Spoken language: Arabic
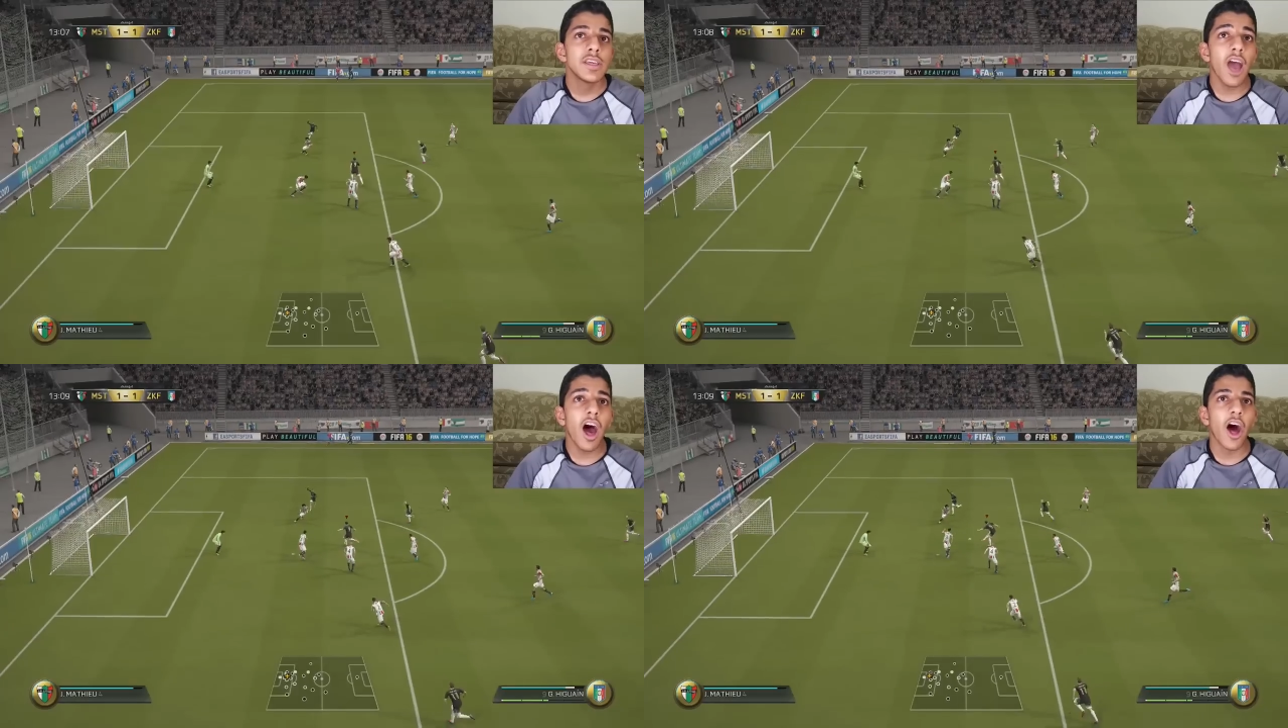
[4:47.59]

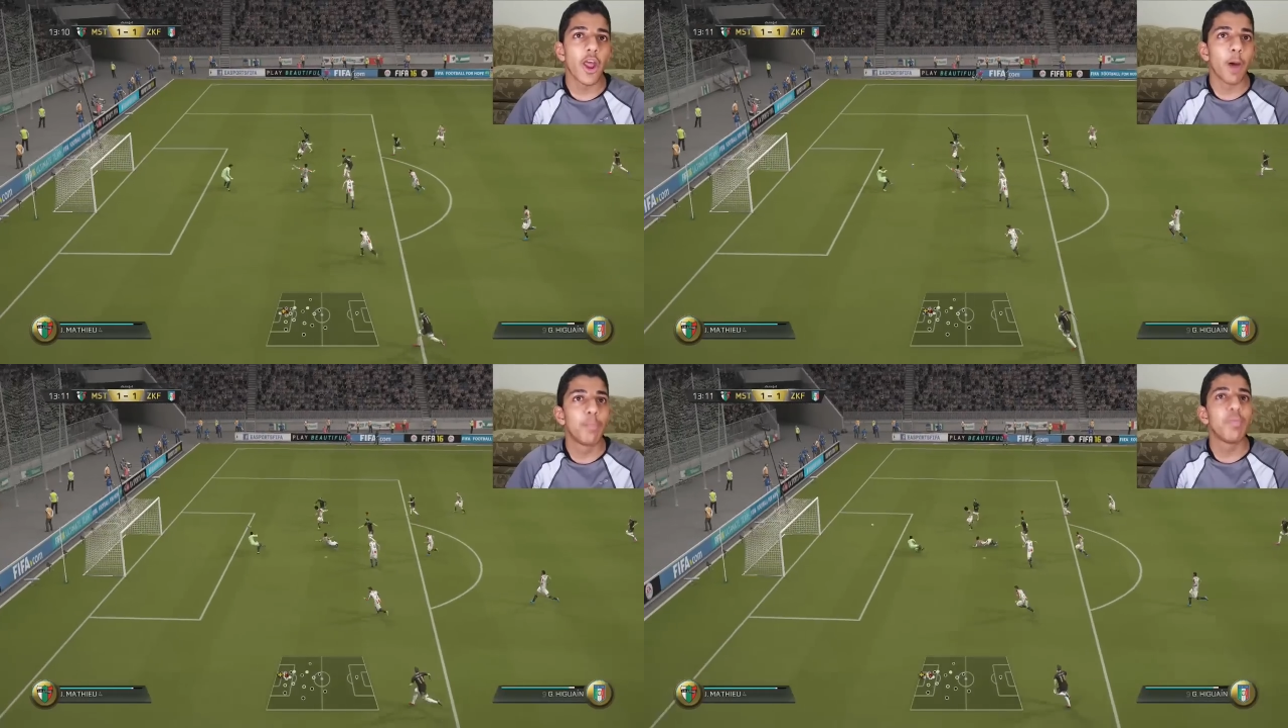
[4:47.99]

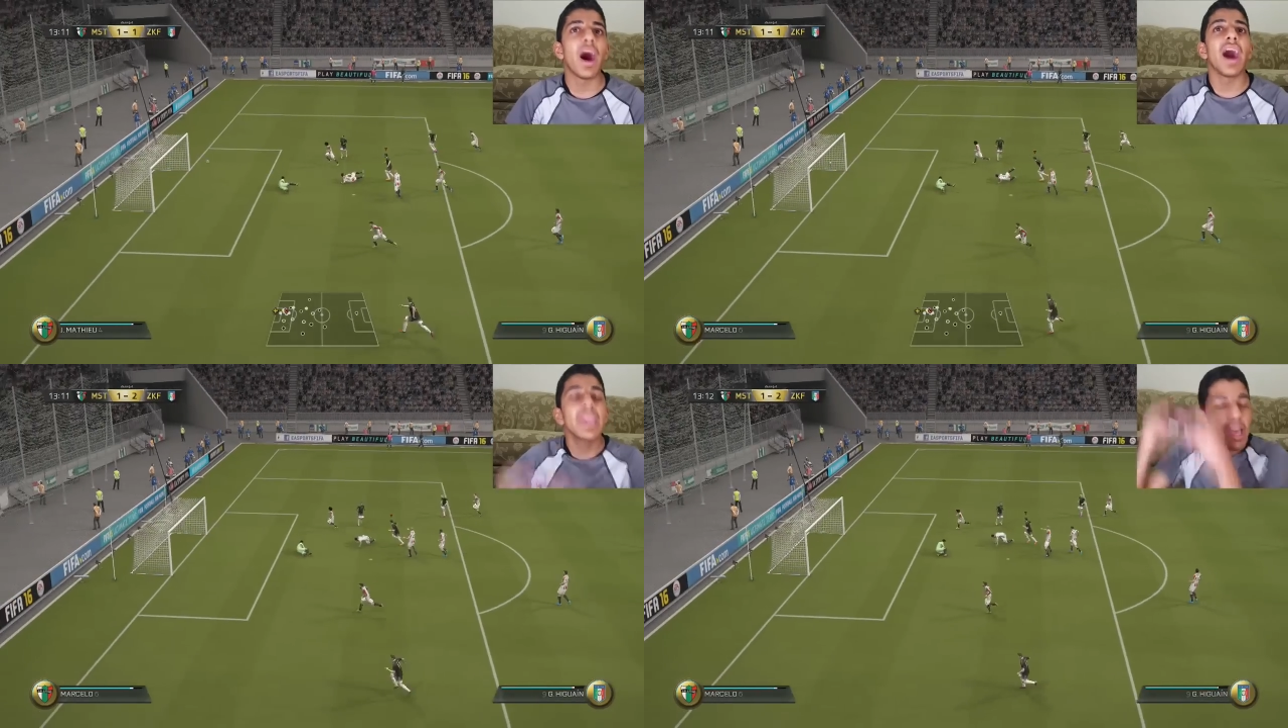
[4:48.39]
يا
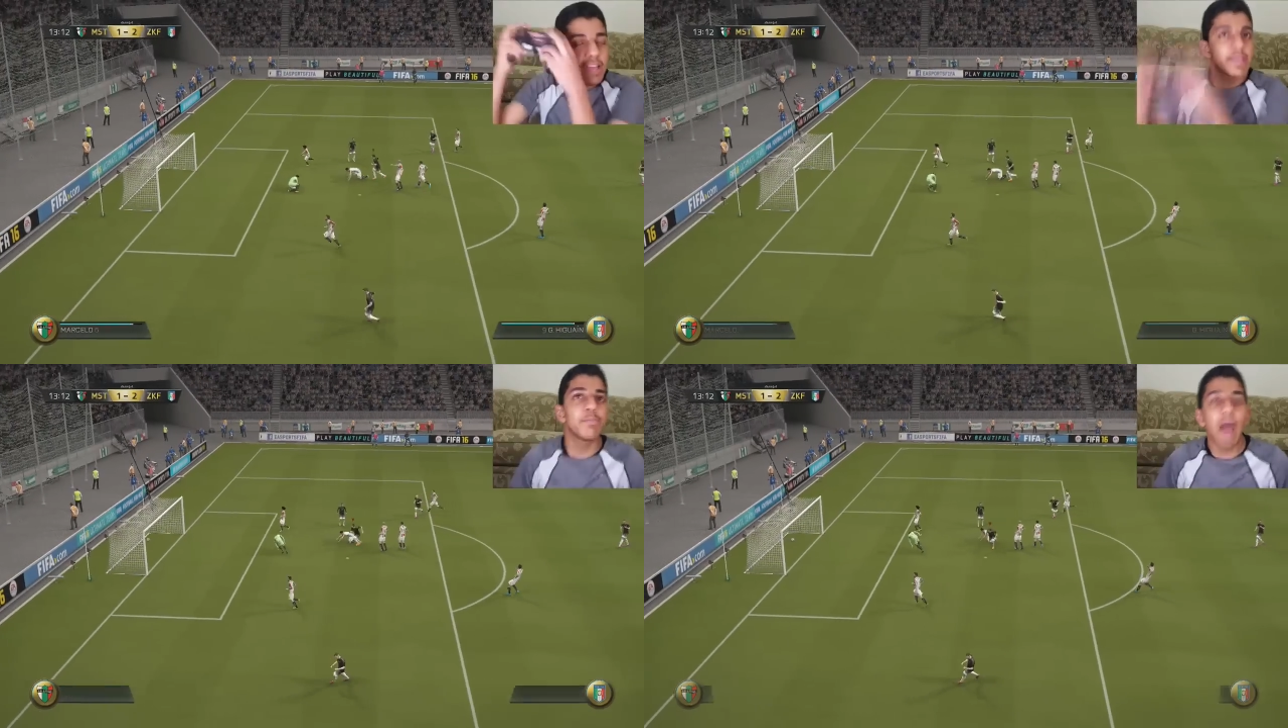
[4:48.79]
رباه يا
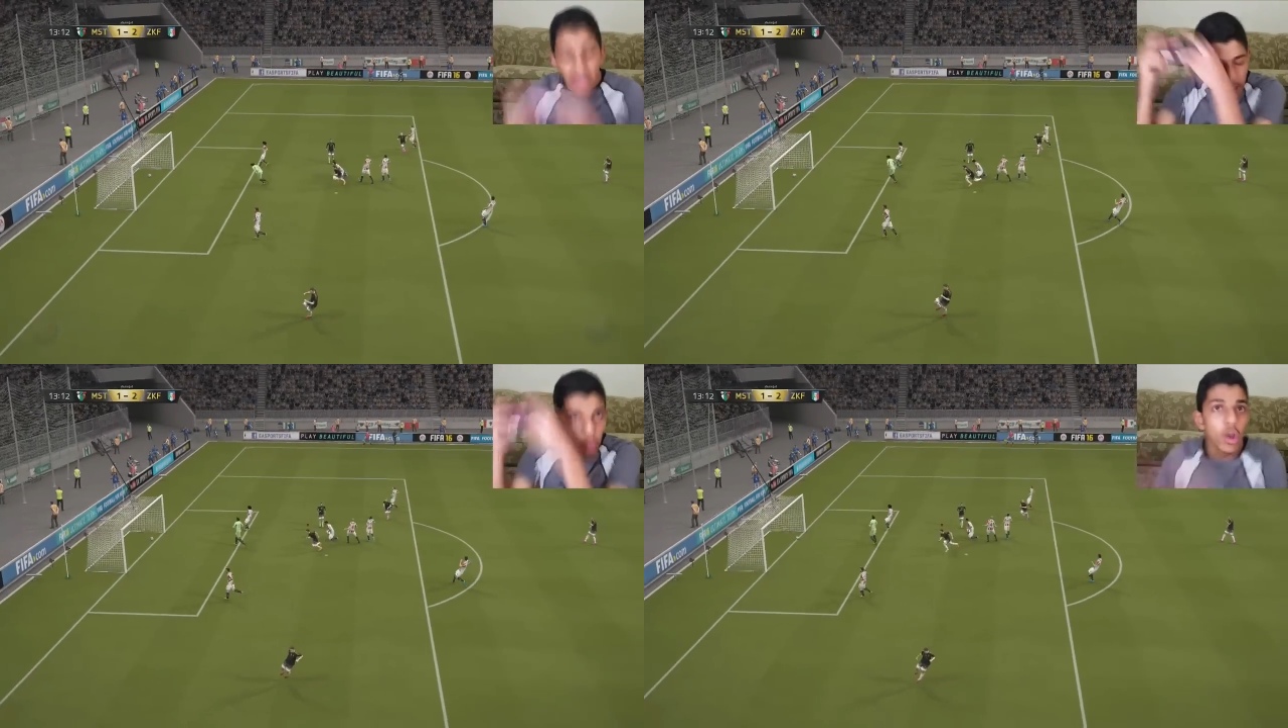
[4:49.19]

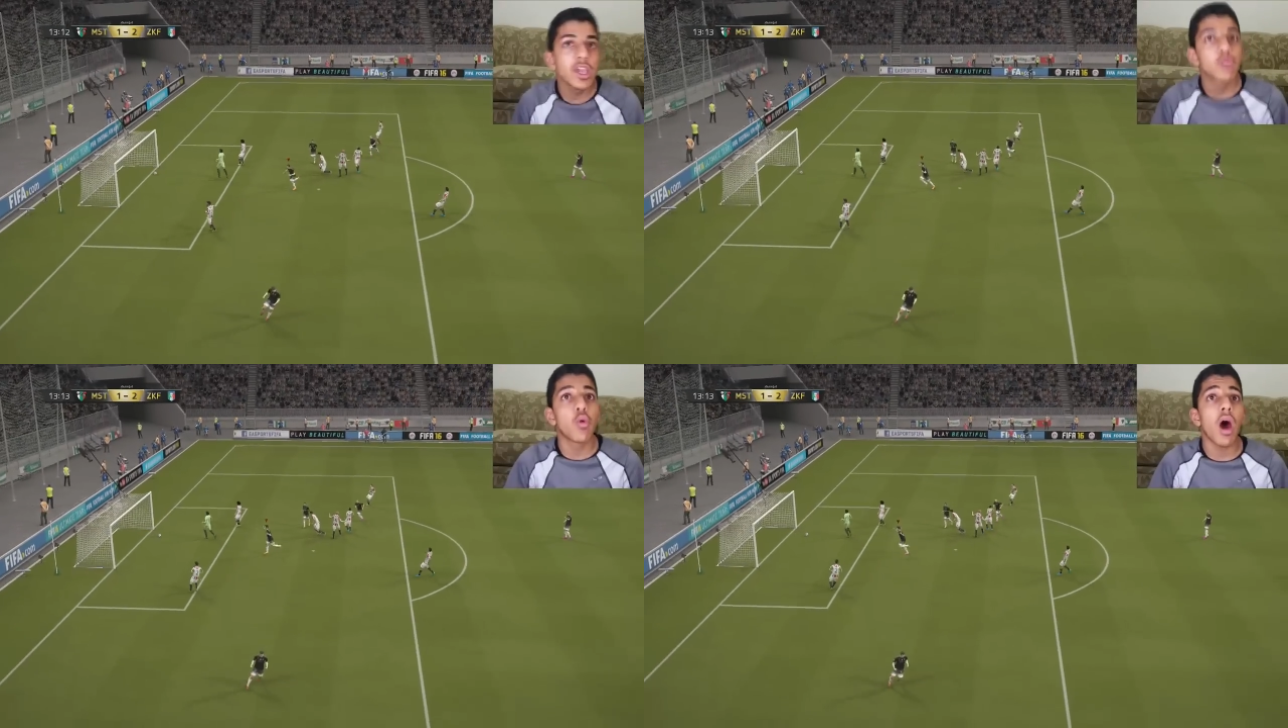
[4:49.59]
ديبالا
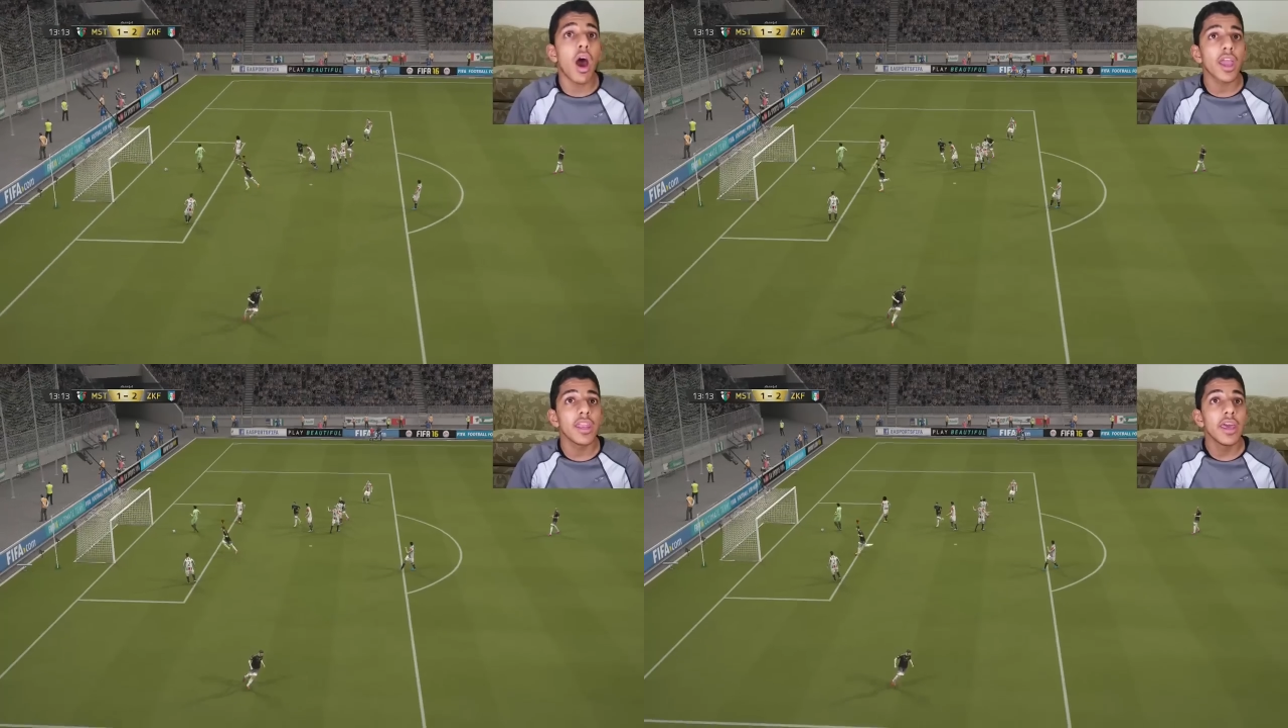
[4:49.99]

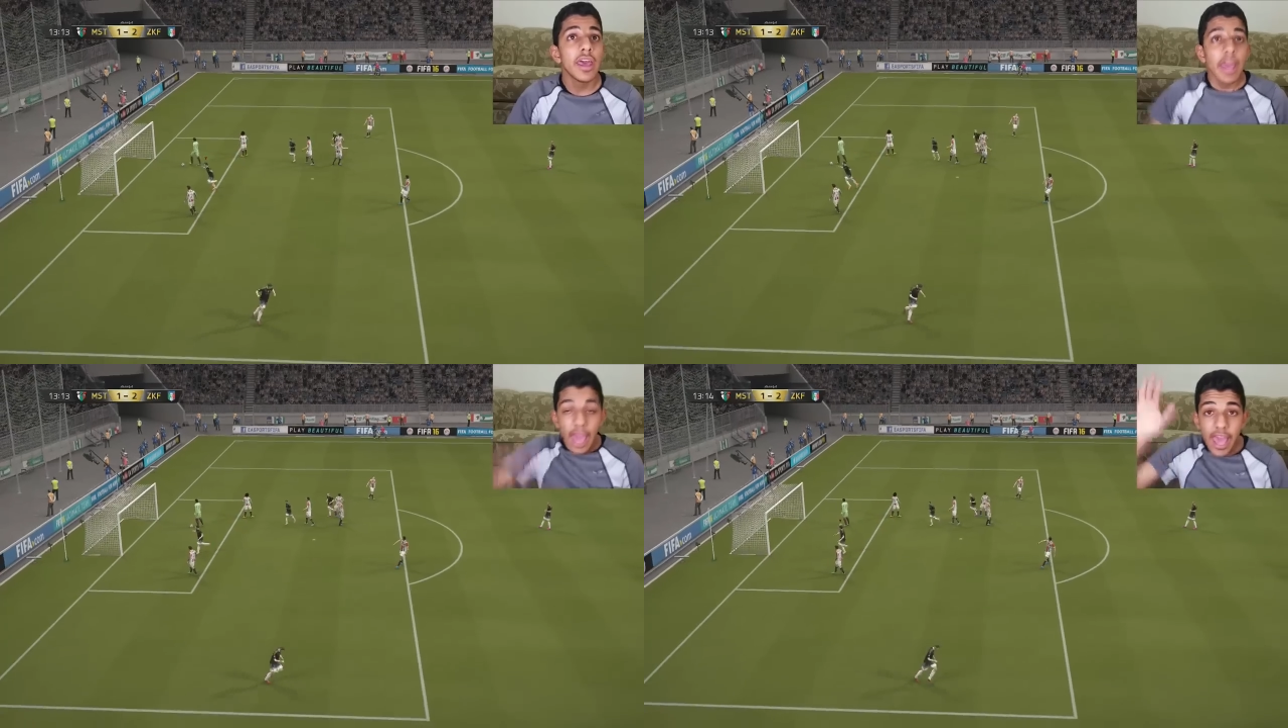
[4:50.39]
وهيجواين
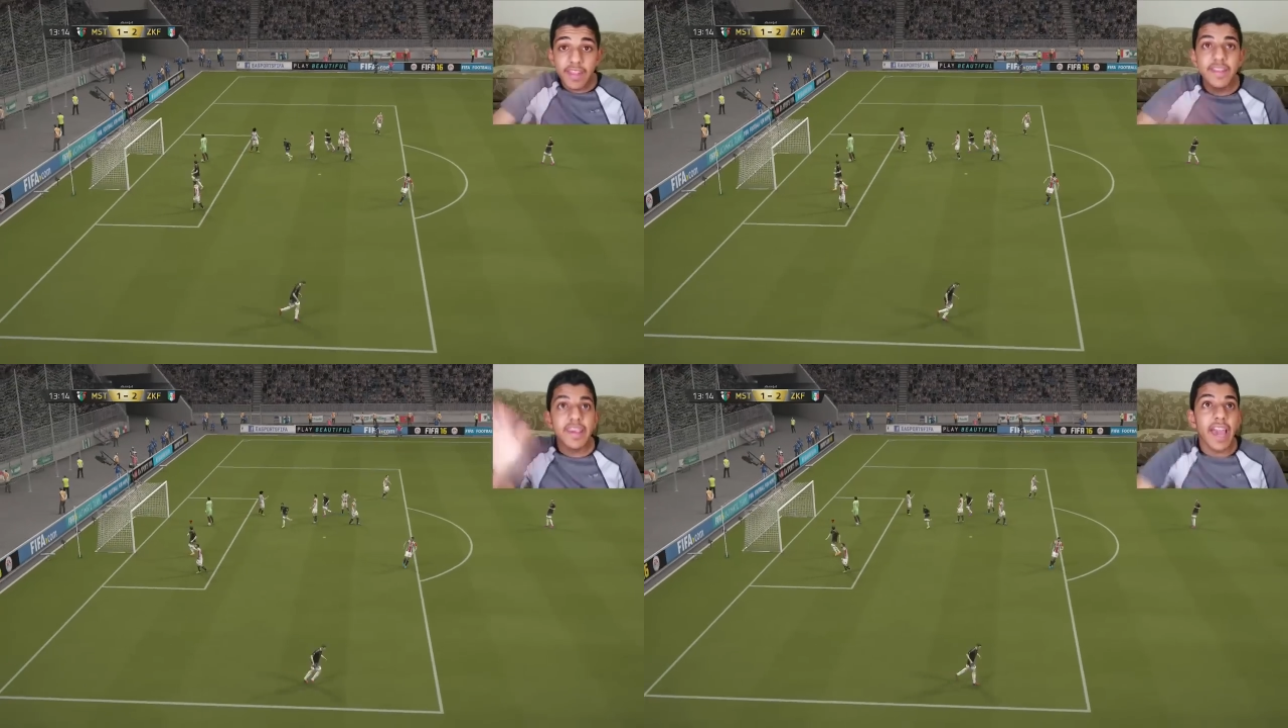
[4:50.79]

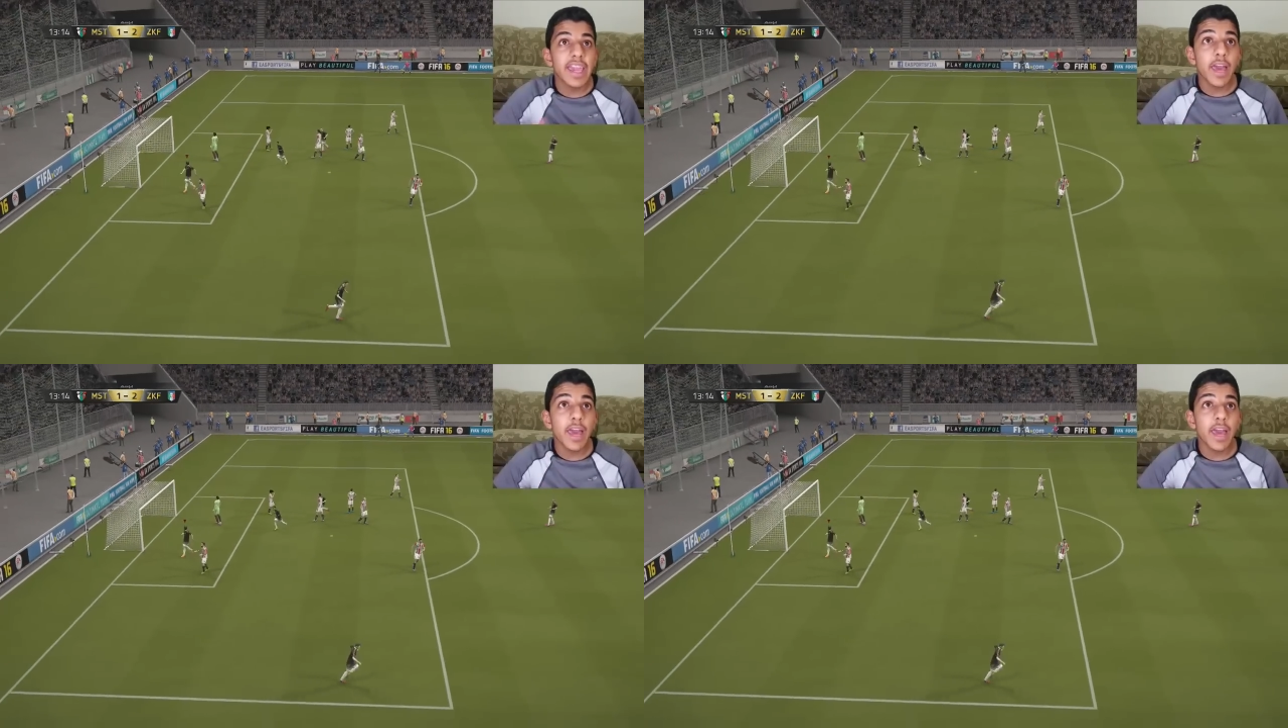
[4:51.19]
هدي يا